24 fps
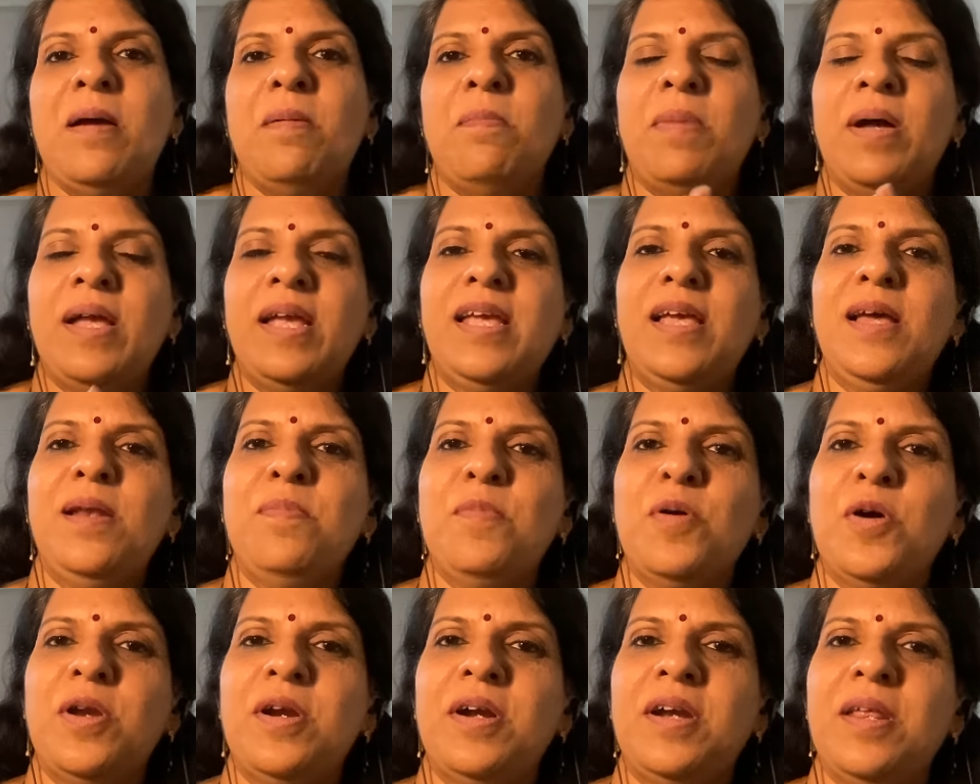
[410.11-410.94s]
மைக்கேல்
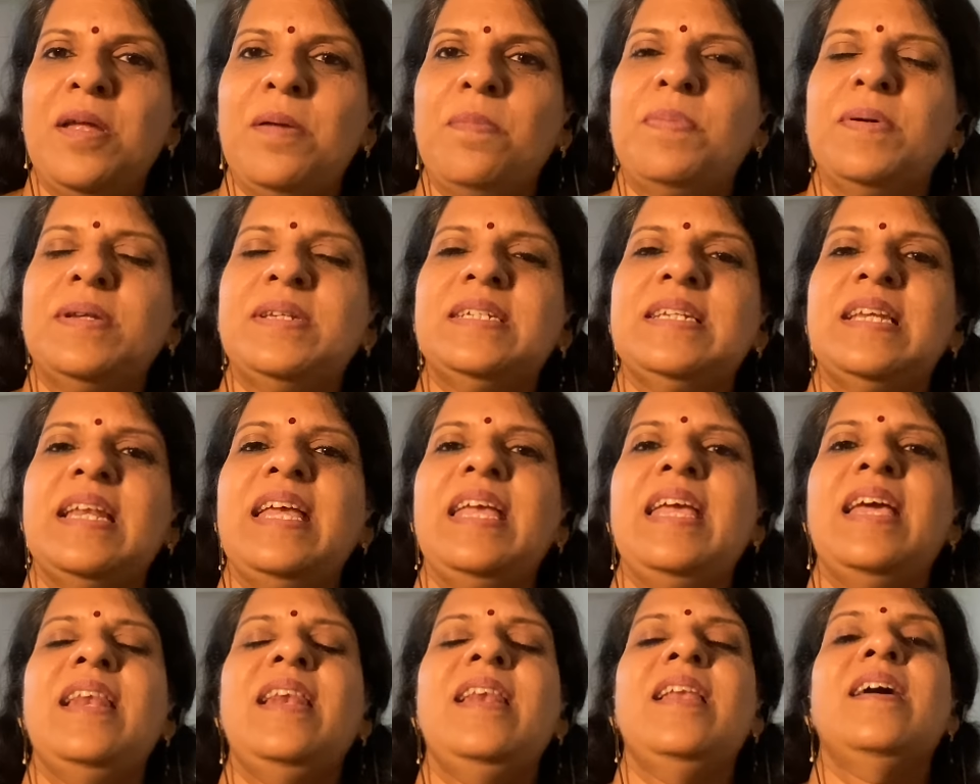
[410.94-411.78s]
மாரட்டியை பற்றின
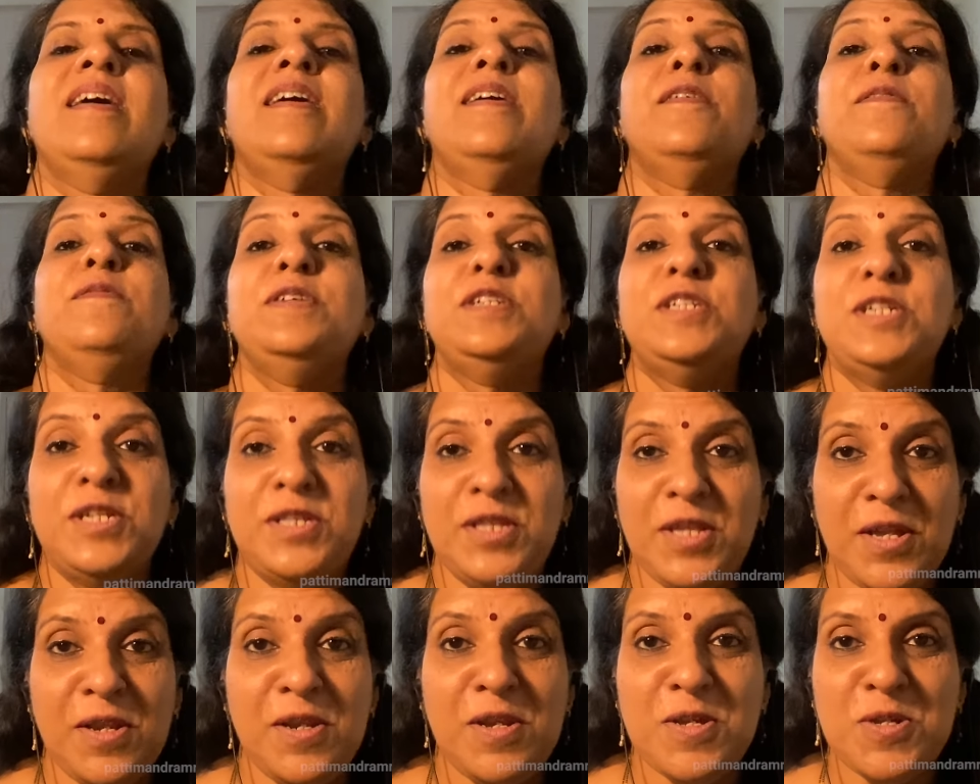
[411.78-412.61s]
எல்லா
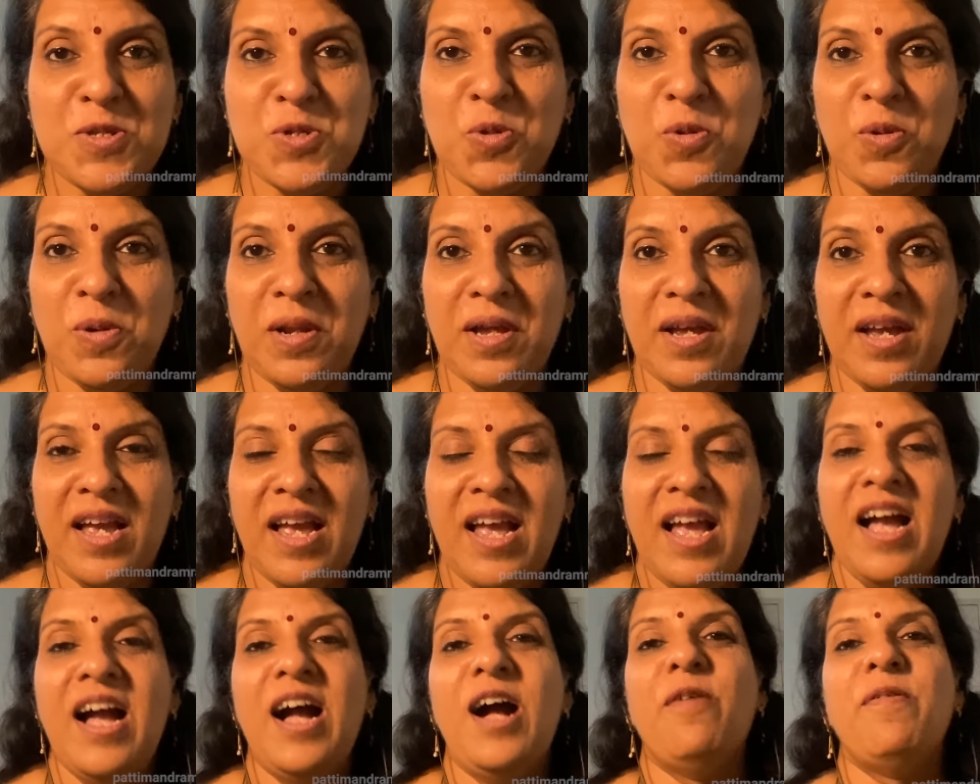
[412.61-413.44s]
விஷயத்தையும் நீ சொல்லு
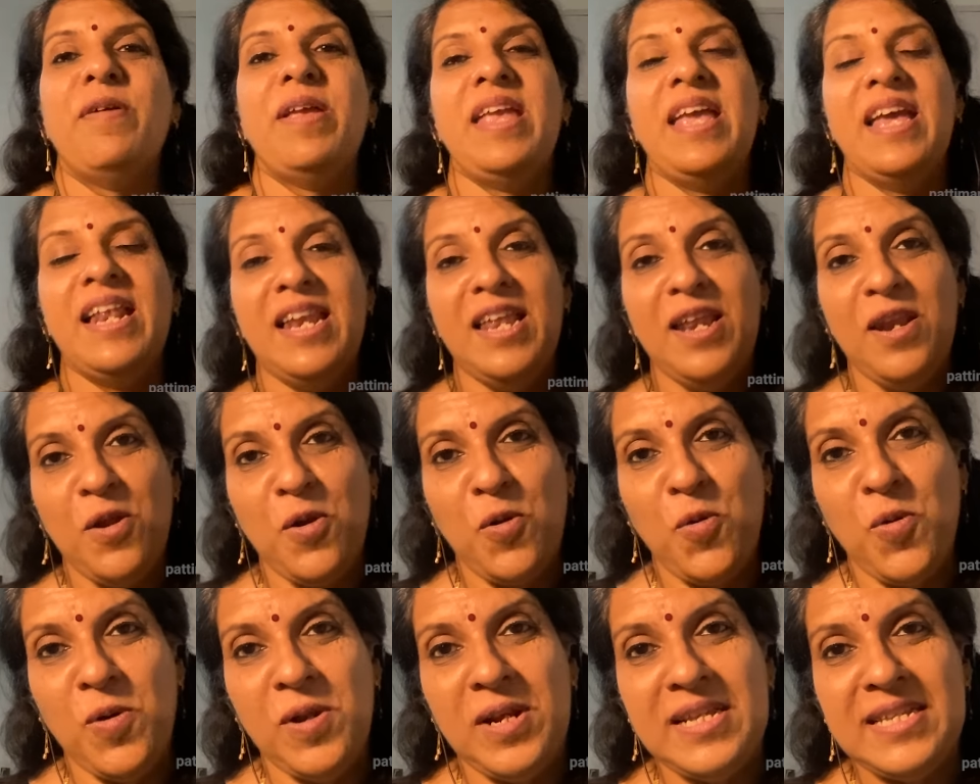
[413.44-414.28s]
அவன் என்னென்ன
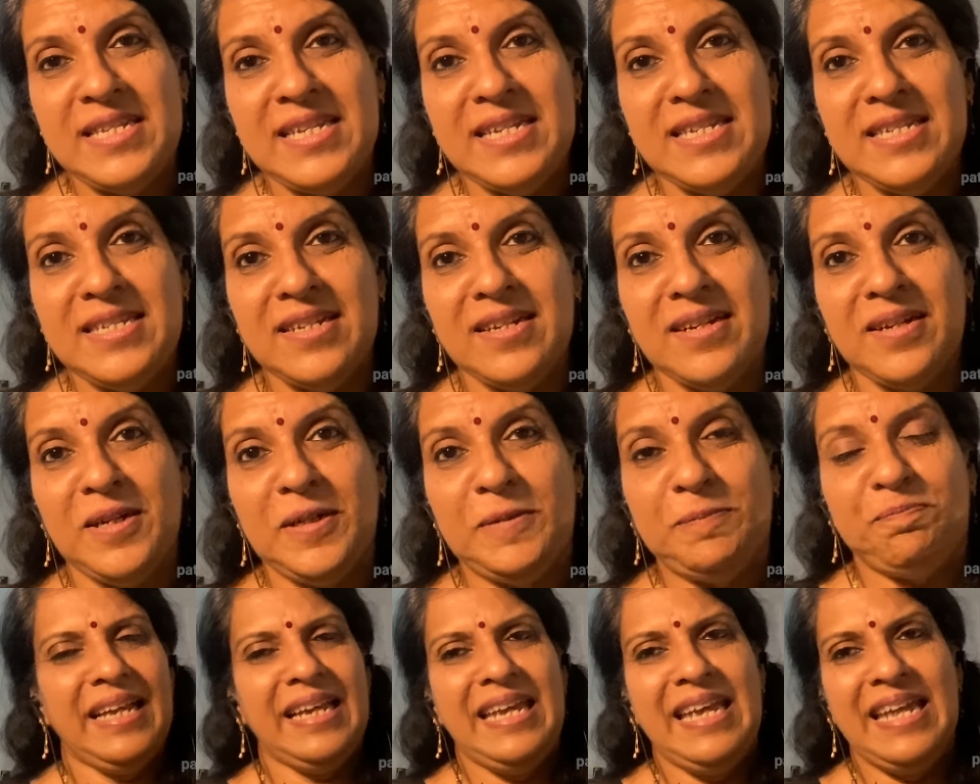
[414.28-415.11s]
கொலை
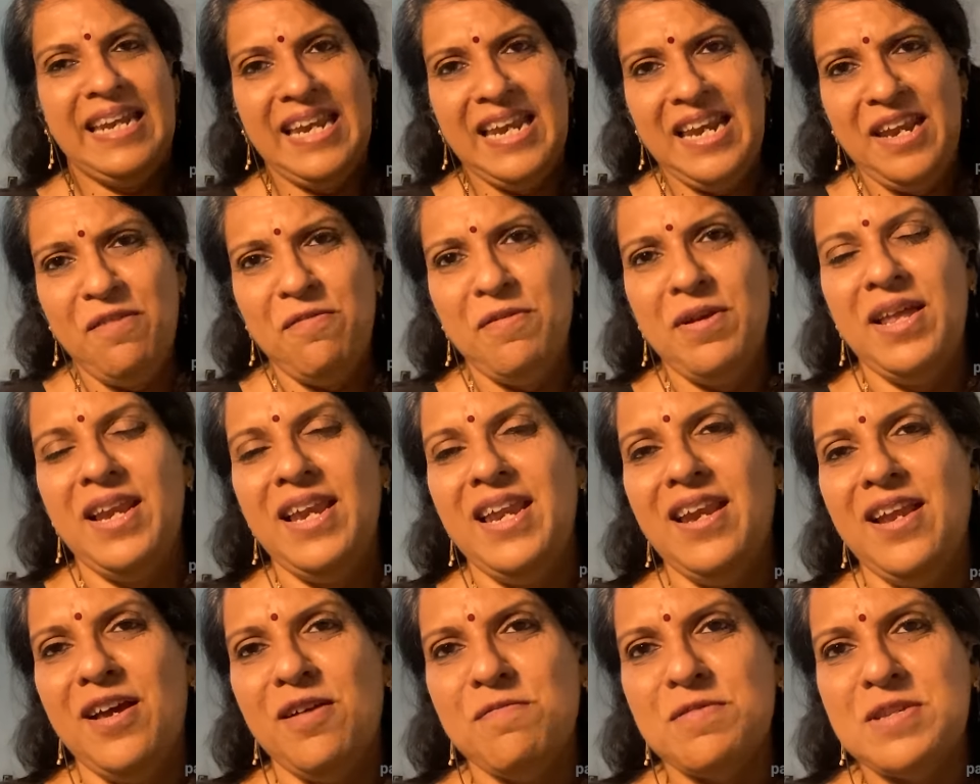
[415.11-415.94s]
செஞ்சுருக்கான் என்னென்ன
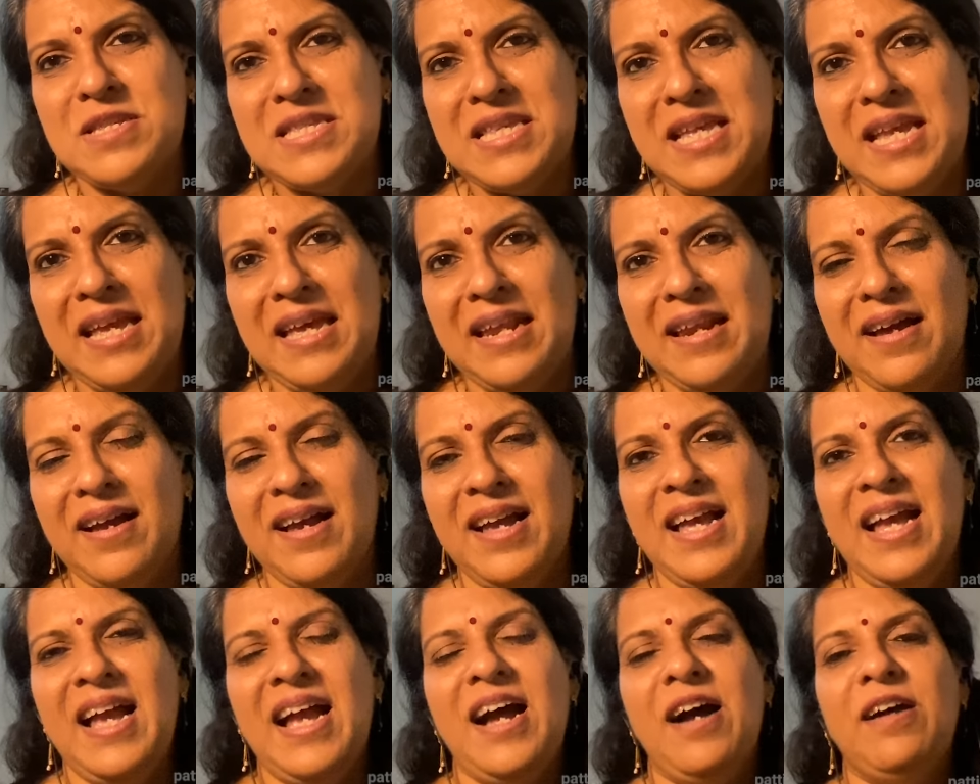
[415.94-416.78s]
வேலையெல்லாம் அவன் செய்கிறான்
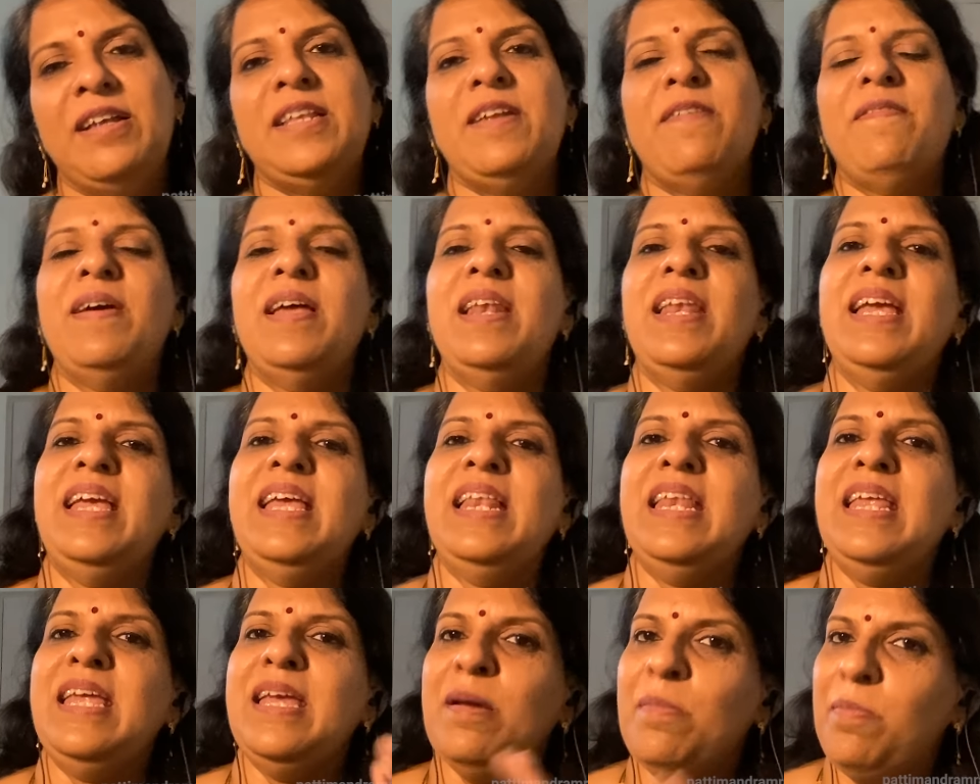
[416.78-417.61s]
அந்த வேலைக்கு
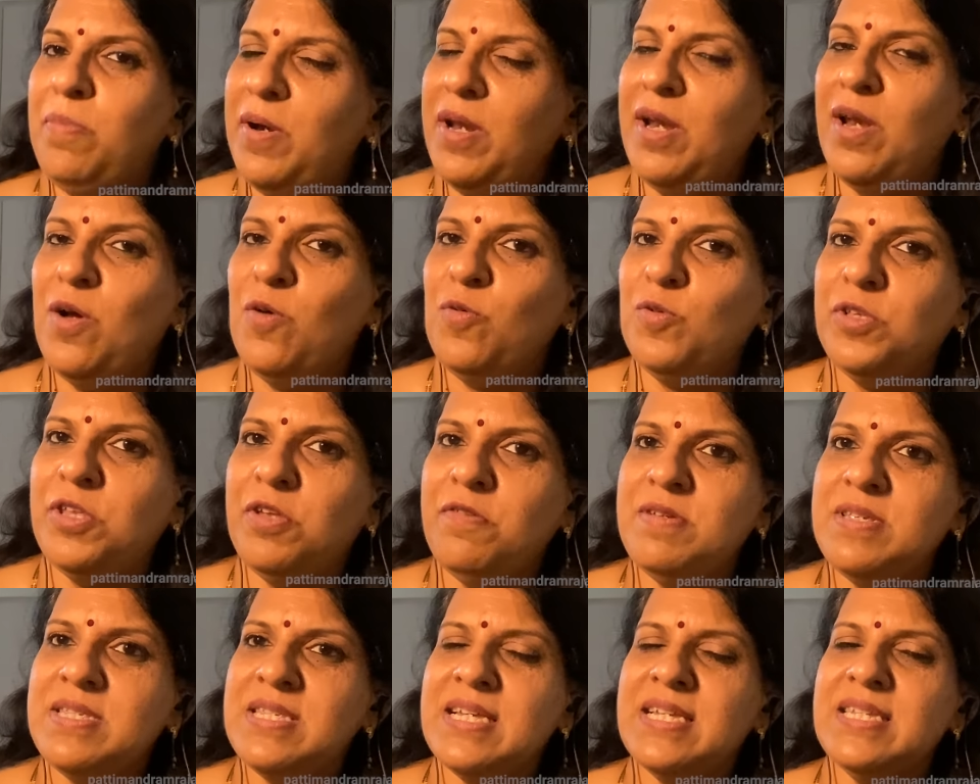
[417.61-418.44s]
நீ எப்படிலாம்
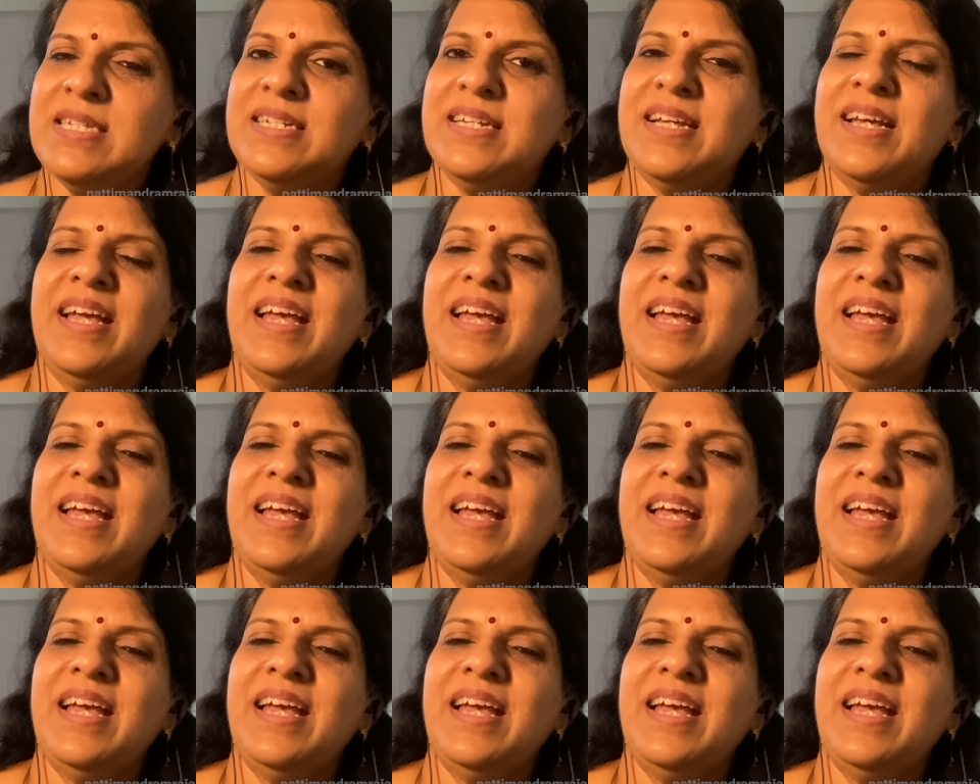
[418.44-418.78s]
உதவி செஞ்ச